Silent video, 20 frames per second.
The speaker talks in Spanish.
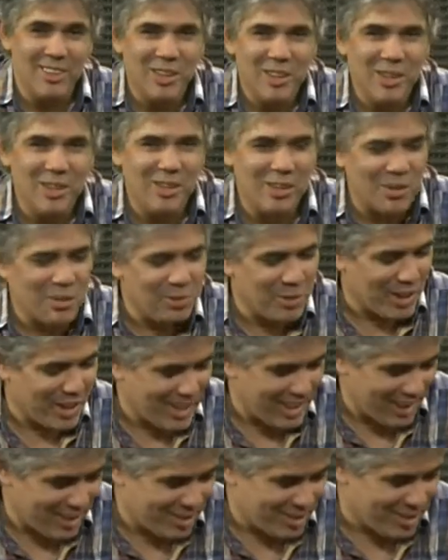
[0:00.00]
los
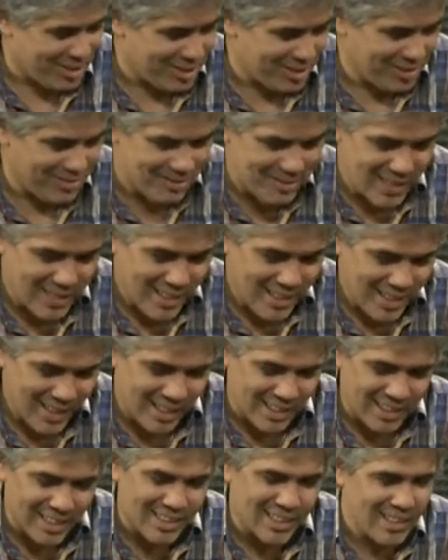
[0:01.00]
cuadernos que
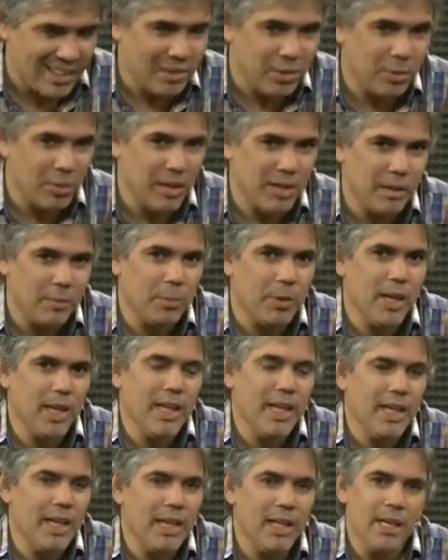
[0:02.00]
están dando vueltas por
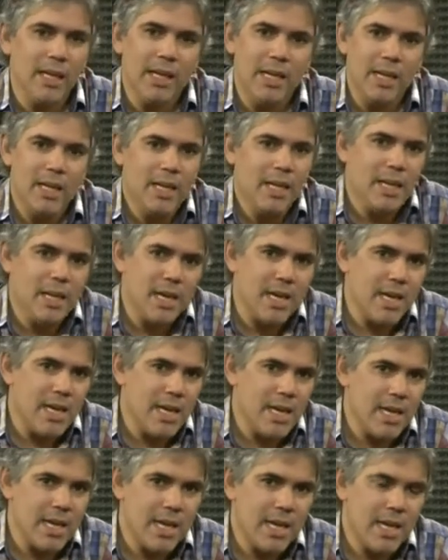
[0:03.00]
ahí.
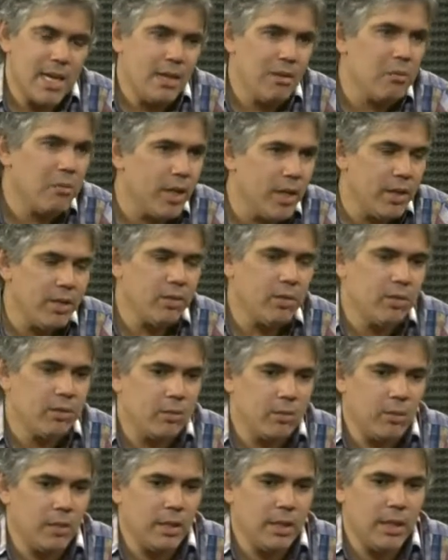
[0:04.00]
Eh, es bueno
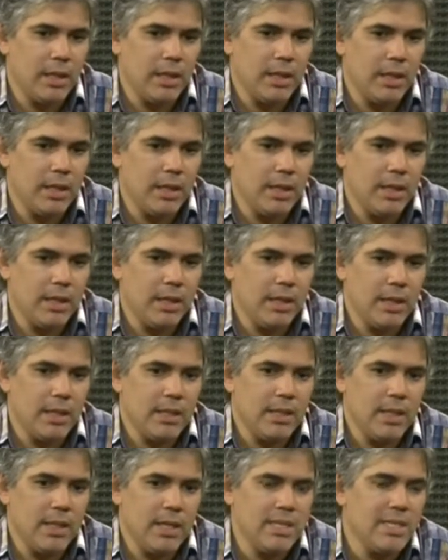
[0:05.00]
que,
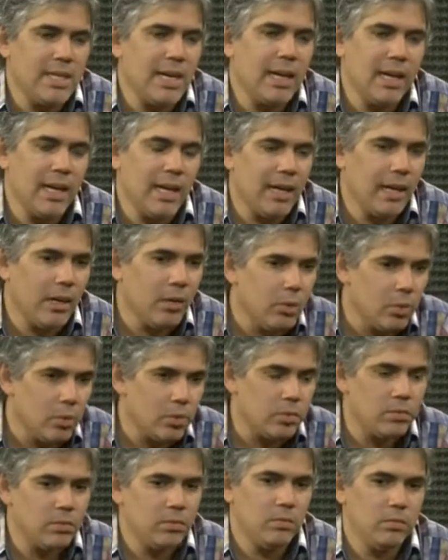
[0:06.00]
salga a la luz
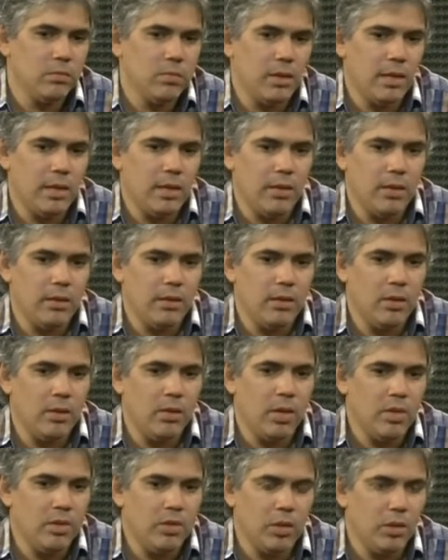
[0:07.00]
eh, los
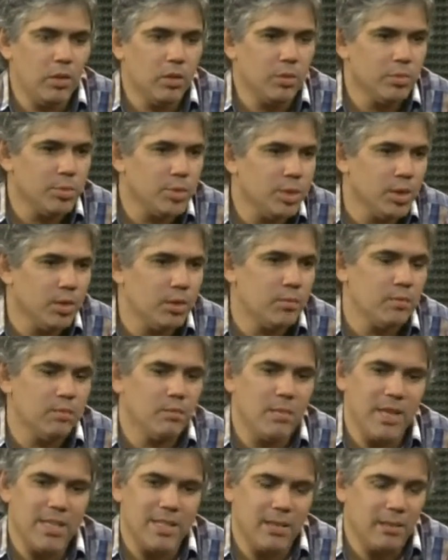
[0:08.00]
hechos de corrupción,
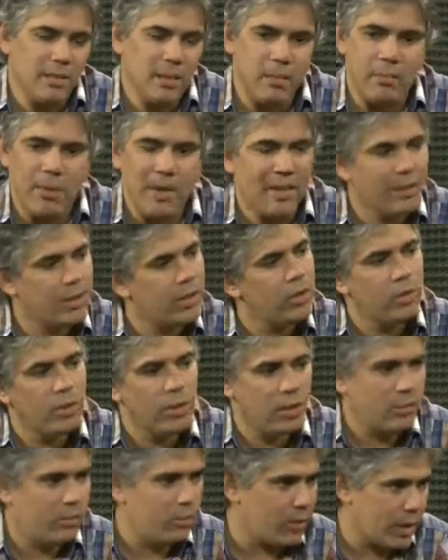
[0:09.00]
más del partido de que
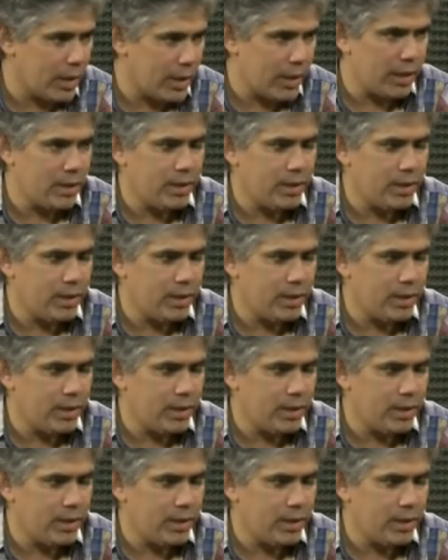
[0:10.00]
fuere.